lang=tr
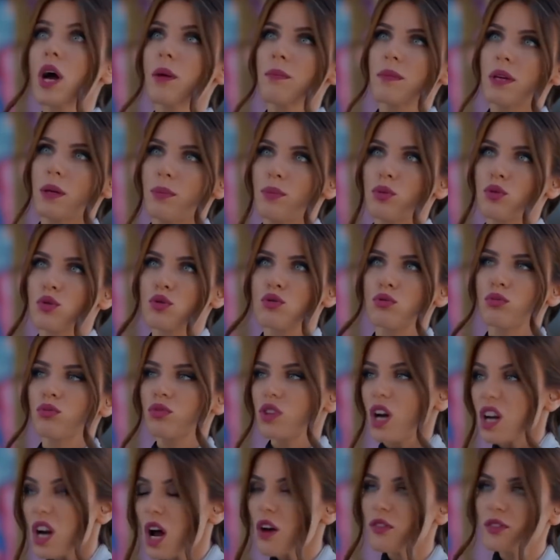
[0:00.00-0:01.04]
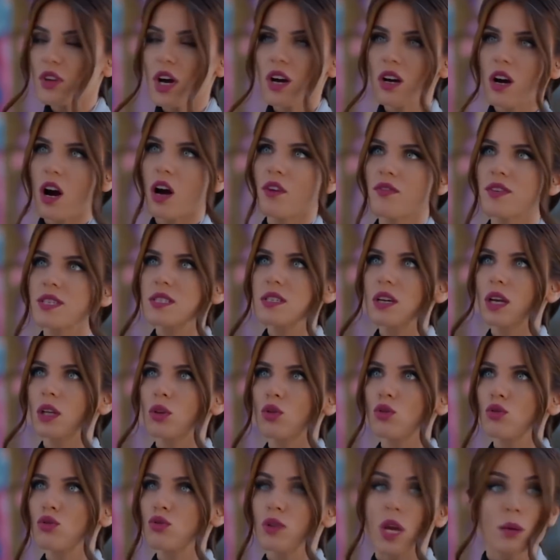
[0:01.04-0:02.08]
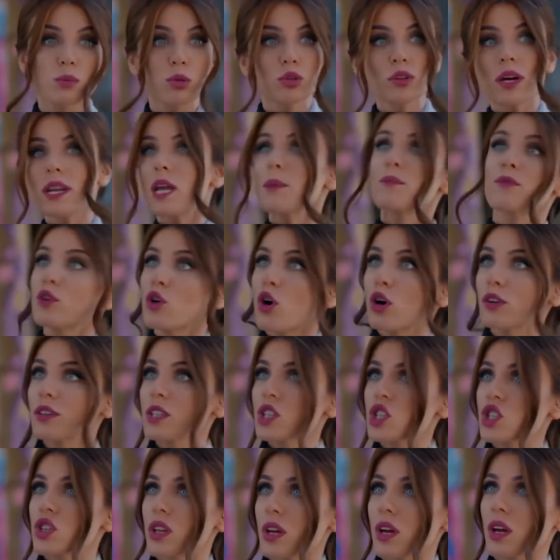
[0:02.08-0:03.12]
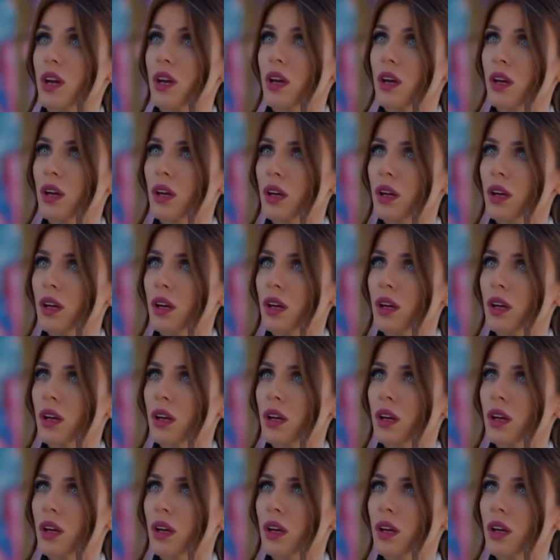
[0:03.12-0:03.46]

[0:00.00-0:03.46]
totem yapıyorsun, taraftar kahvesine gidiyorsun. E bunlar hep flört işte.